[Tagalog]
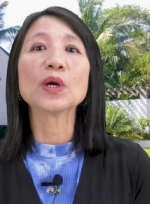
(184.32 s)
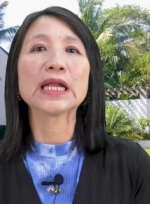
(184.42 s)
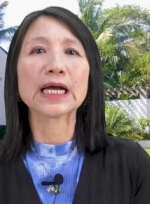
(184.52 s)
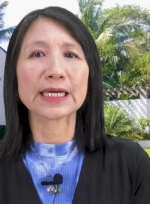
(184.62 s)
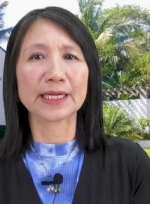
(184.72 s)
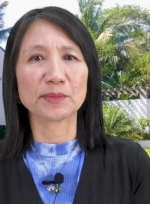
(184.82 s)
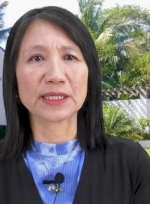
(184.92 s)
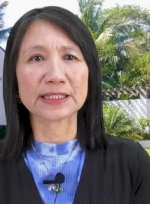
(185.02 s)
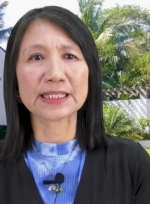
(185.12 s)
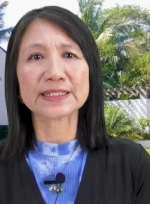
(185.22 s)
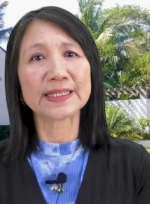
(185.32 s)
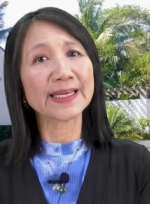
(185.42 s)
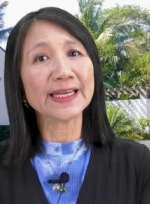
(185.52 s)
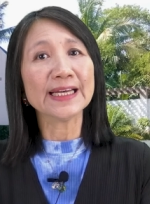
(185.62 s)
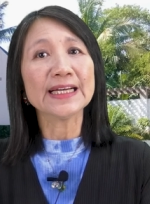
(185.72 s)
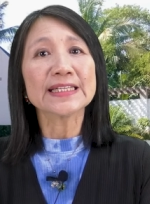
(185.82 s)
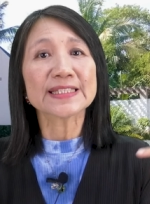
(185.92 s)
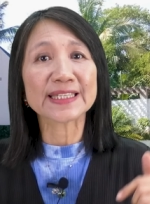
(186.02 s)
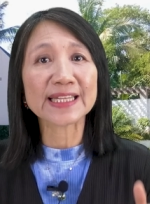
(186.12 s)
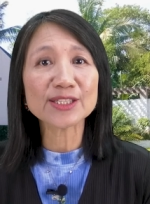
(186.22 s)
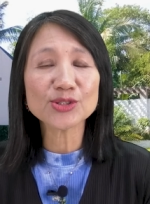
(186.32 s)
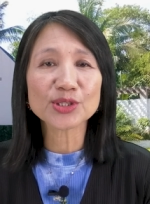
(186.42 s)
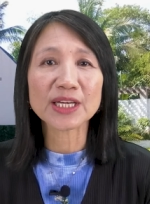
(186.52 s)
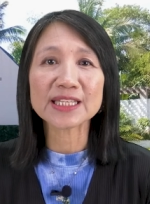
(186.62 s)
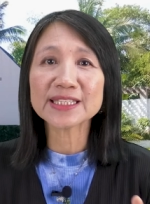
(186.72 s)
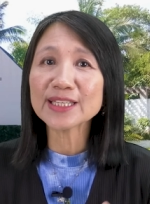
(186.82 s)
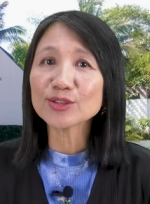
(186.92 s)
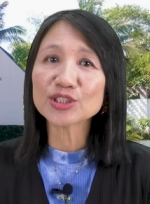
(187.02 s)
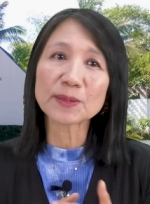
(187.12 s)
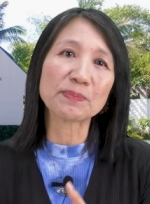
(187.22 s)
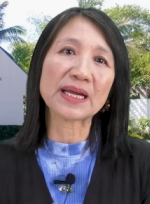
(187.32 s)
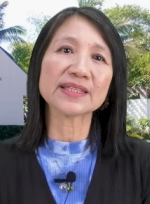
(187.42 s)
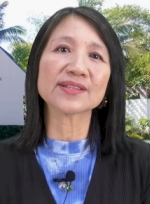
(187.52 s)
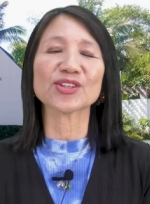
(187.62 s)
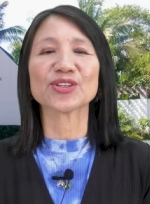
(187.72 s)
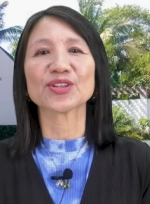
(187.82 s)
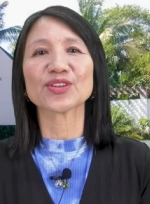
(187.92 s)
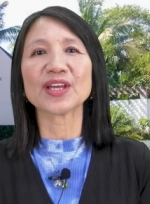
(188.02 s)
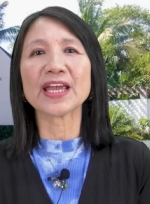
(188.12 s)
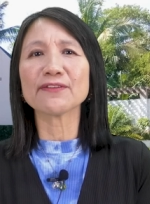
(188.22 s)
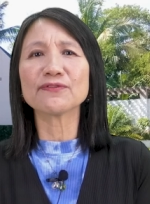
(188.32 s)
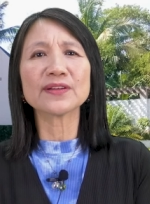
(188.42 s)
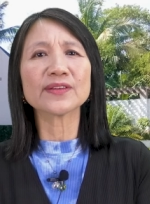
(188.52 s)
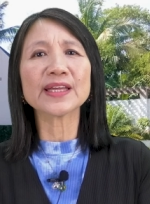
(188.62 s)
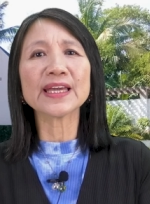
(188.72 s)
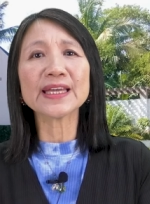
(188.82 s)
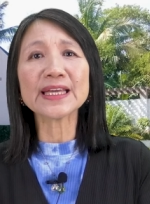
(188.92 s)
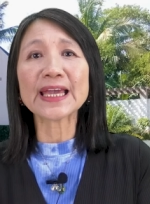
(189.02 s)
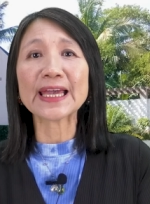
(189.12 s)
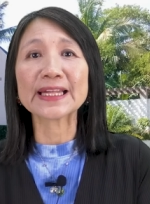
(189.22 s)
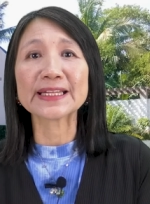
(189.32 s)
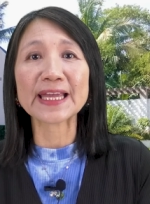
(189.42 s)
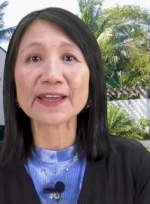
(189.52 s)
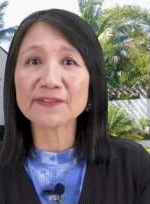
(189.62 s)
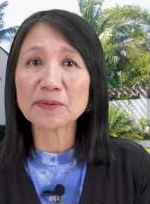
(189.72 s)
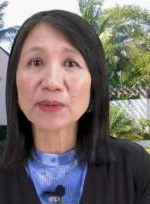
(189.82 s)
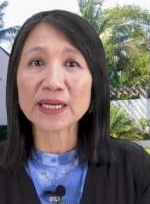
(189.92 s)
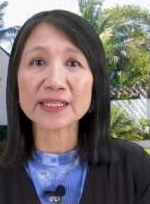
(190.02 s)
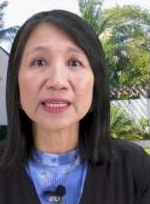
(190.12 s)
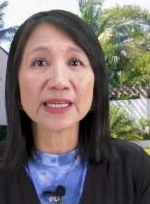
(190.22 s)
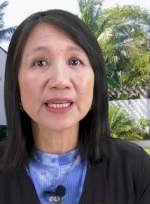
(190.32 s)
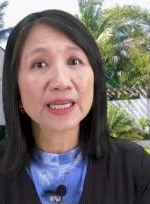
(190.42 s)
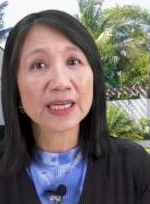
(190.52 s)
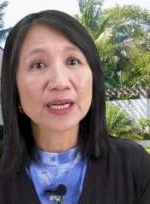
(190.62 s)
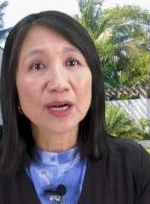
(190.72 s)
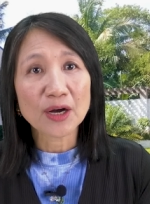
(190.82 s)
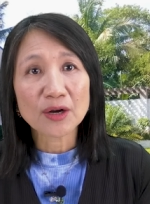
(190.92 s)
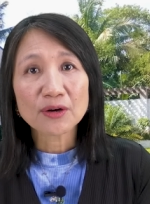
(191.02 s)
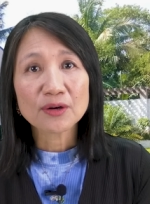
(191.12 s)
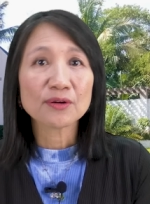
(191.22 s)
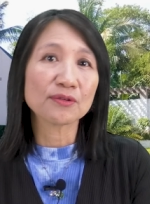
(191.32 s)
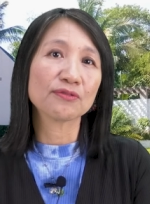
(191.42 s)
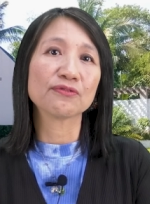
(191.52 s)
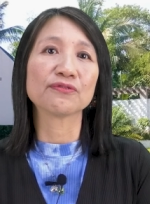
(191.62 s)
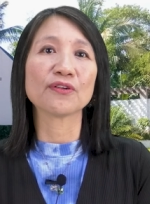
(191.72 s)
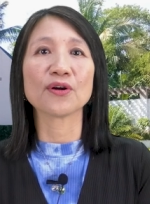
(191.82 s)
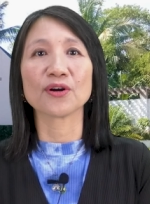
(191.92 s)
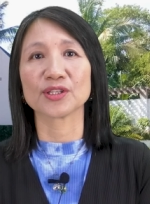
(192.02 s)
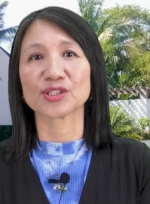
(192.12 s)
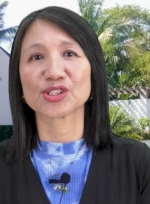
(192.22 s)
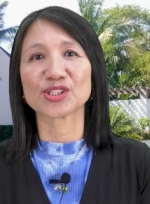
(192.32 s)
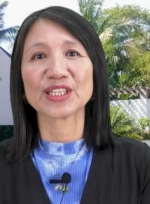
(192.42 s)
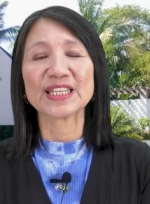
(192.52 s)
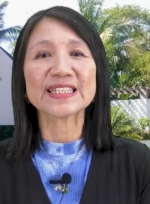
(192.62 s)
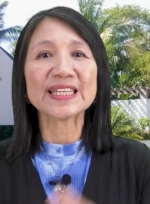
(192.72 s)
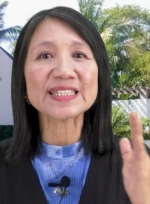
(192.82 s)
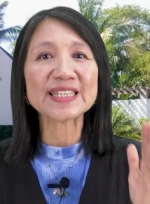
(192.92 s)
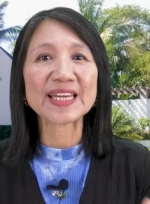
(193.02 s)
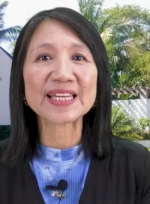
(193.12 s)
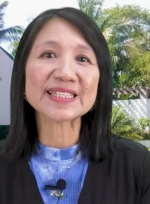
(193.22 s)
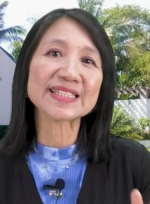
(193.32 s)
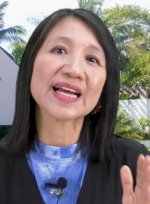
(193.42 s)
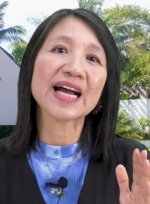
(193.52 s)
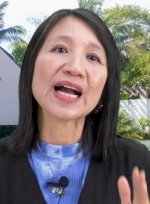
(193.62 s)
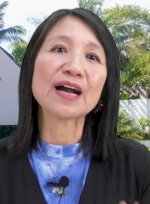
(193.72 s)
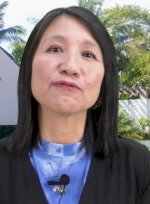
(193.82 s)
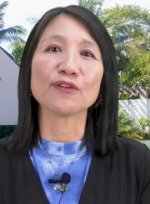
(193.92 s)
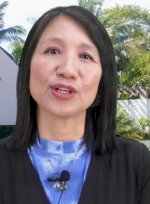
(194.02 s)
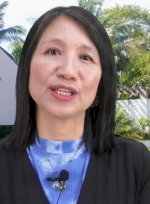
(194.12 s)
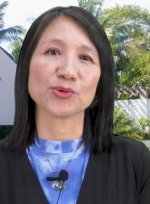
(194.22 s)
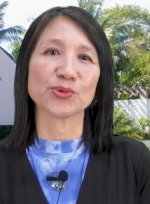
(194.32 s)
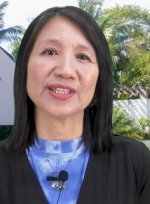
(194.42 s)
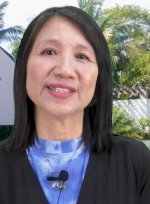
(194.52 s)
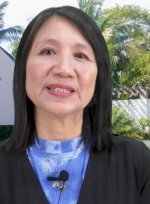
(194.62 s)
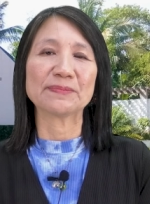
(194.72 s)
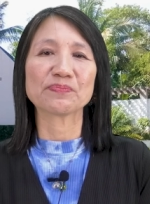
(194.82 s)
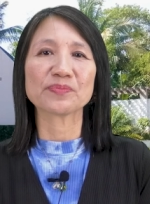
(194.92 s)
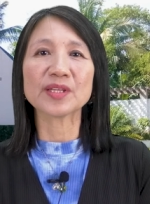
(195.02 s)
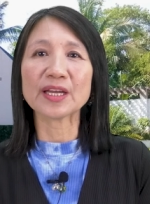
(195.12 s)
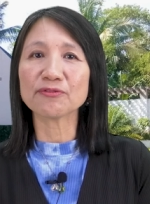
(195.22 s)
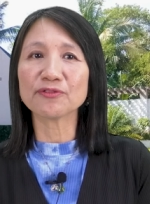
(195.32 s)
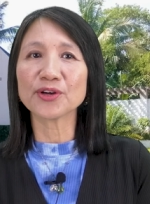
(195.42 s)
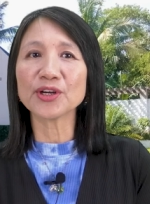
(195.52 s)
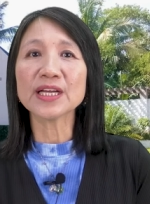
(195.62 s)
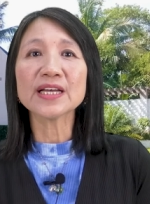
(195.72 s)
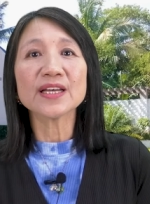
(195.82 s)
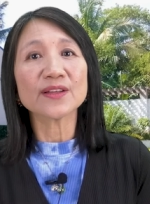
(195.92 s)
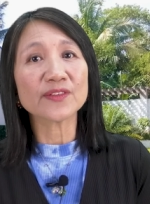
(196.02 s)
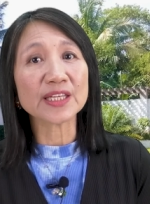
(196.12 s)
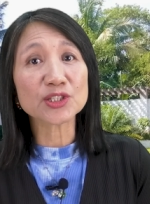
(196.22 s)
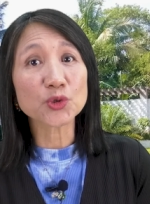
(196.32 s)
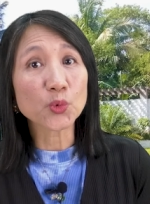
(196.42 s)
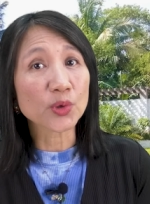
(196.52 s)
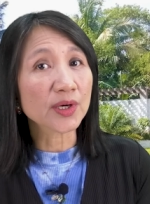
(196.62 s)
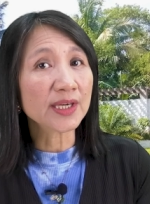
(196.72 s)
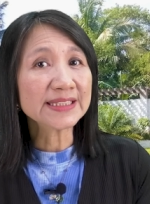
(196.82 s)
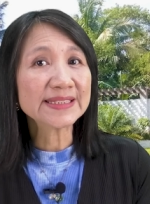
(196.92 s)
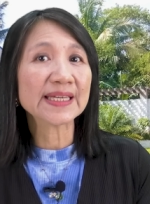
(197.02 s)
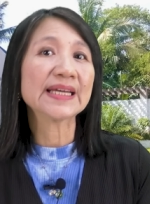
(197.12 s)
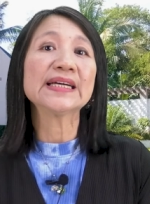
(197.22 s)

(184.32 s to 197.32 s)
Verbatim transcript: Wala nga naman. Kasi sa natural, dito sa planet Earth, everything and everybody falls. This is a fallen world. Therefore, this world